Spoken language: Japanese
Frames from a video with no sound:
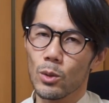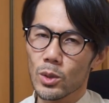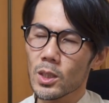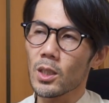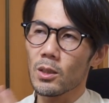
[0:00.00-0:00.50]

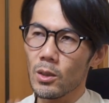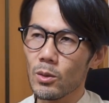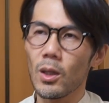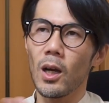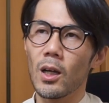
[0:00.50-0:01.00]
どっちかっていう
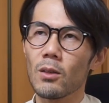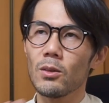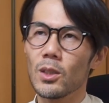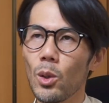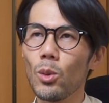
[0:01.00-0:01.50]
と明る
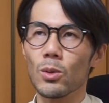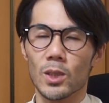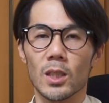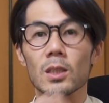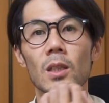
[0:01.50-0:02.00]
い陽の
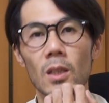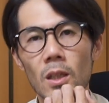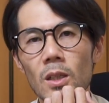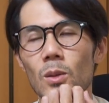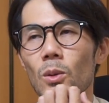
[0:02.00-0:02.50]
写真でね、
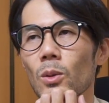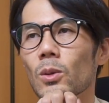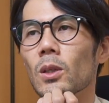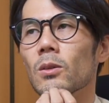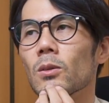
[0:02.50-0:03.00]
陰と
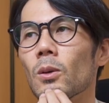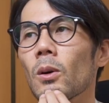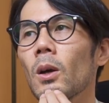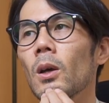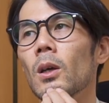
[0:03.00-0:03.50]
陽でいうの、